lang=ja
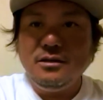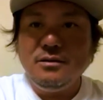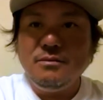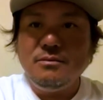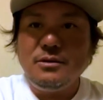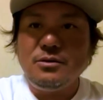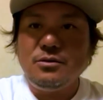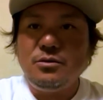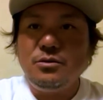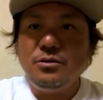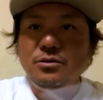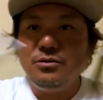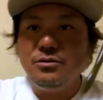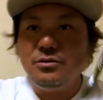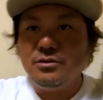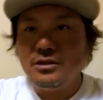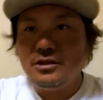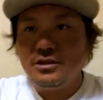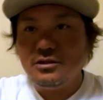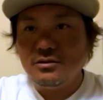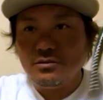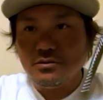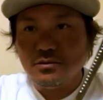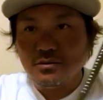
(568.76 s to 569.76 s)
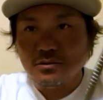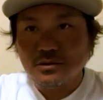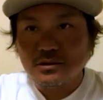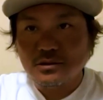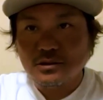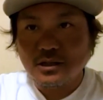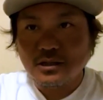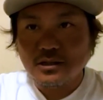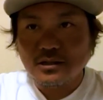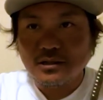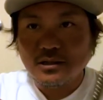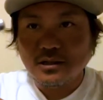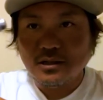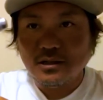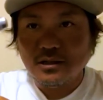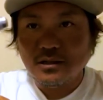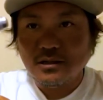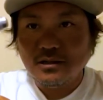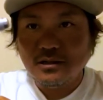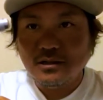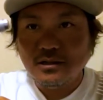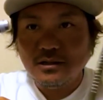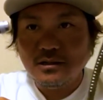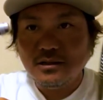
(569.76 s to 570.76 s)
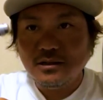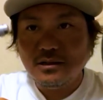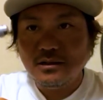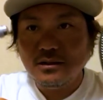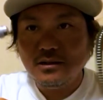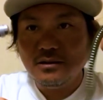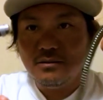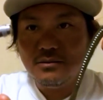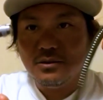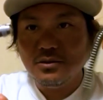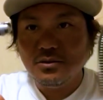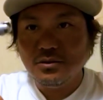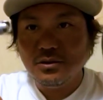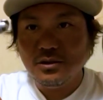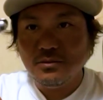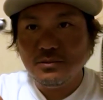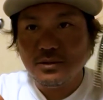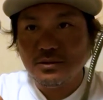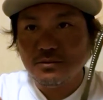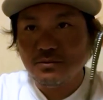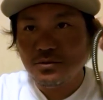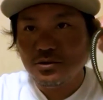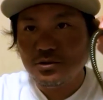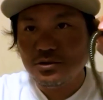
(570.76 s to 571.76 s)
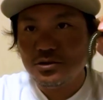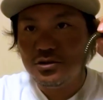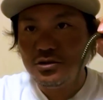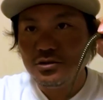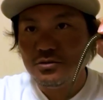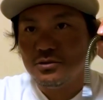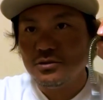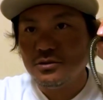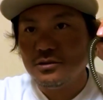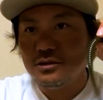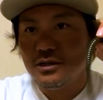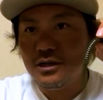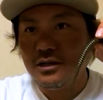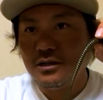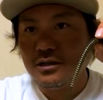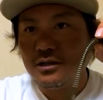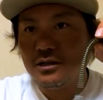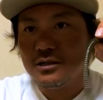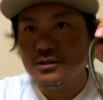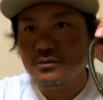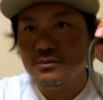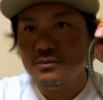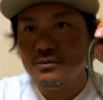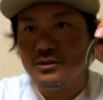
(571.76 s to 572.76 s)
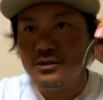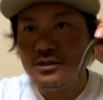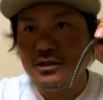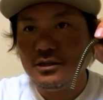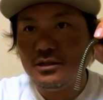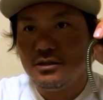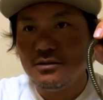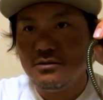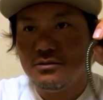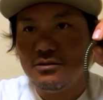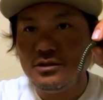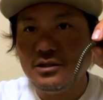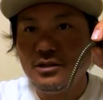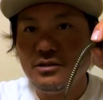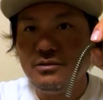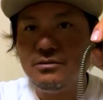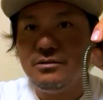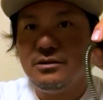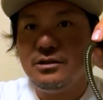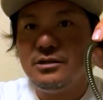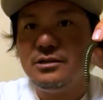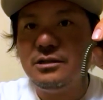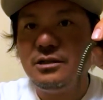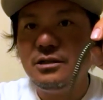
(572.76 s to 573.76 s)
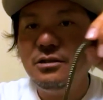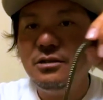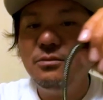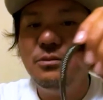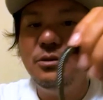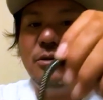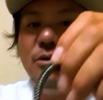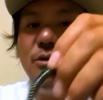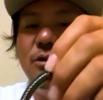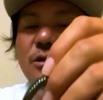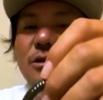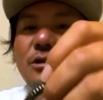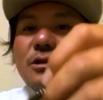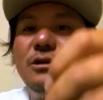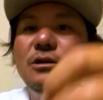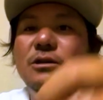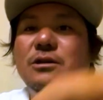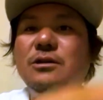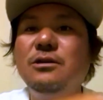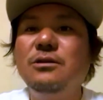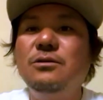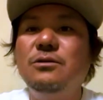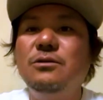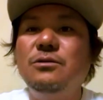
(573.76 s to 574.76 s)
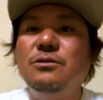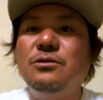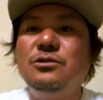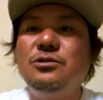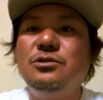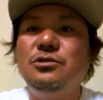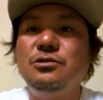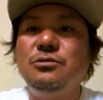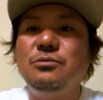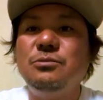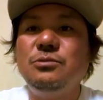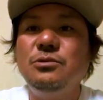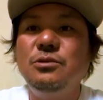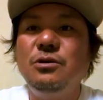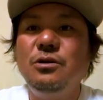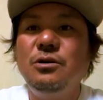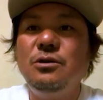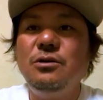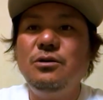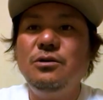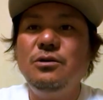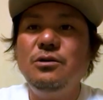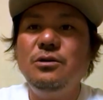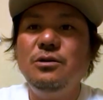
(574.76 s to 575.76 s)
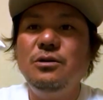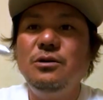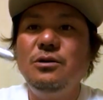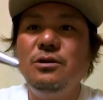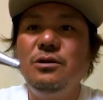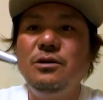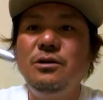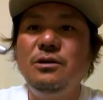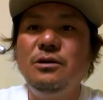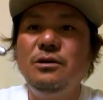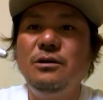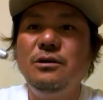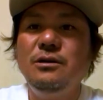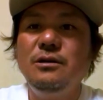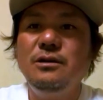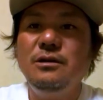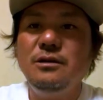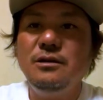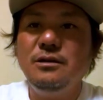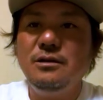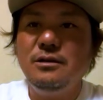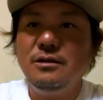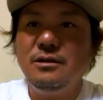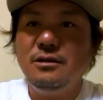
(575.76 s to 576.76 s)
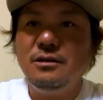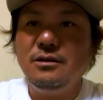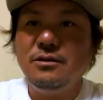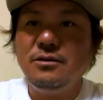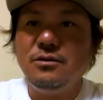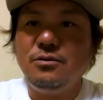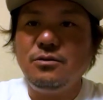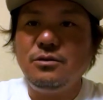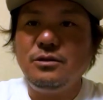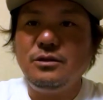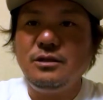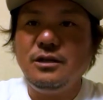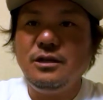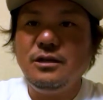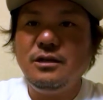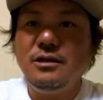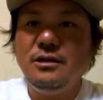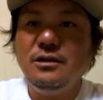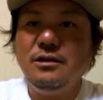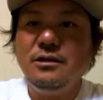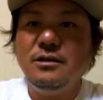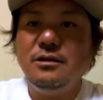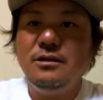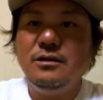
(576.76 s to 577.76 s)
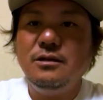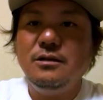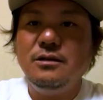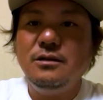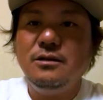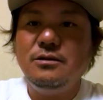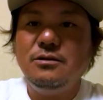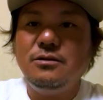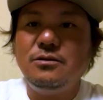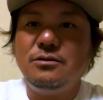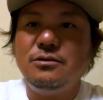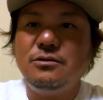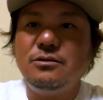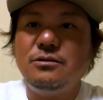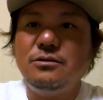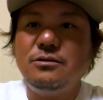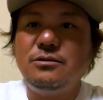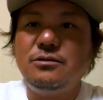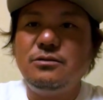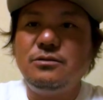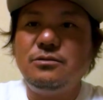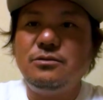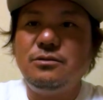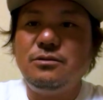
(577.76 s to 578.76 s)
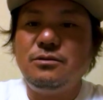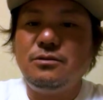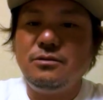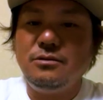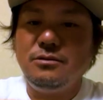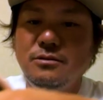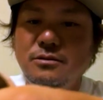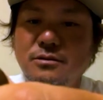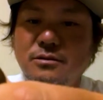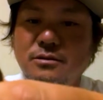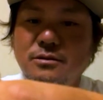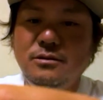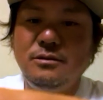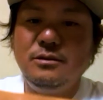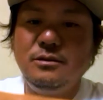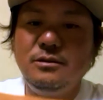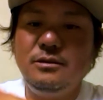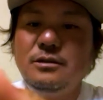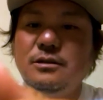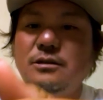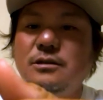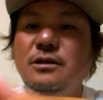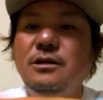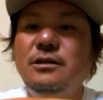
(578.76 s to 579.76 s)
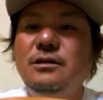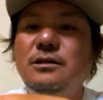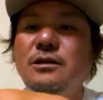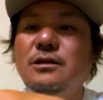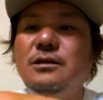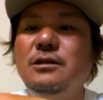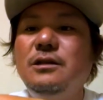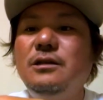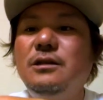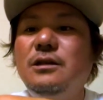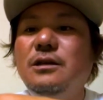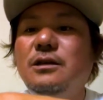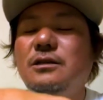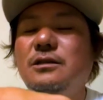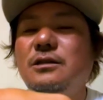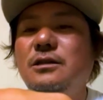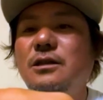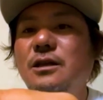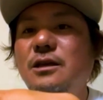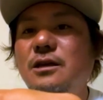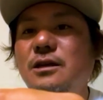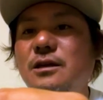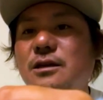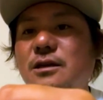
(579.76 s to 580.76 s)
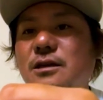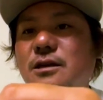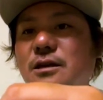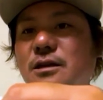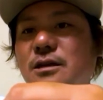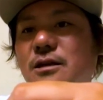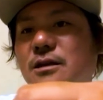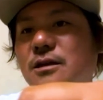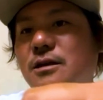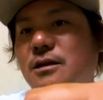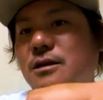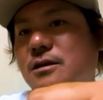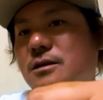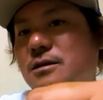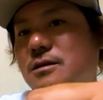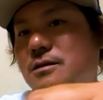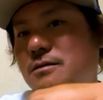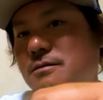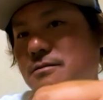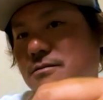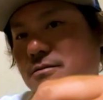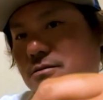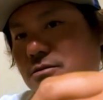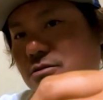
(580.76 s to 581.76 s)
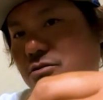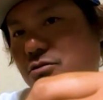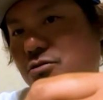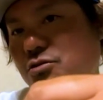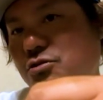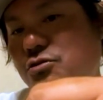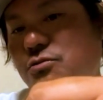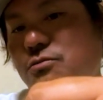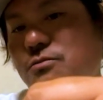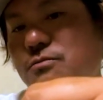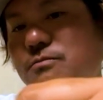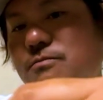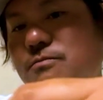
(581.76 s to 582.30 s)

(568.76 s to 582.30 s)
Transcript: まあ、こういう器具を使って、ここに今もうチューブ、あらかじめセッティングしてるんですけども、このチューブをここにね、スッとこう、入れていただいて、よいしょ。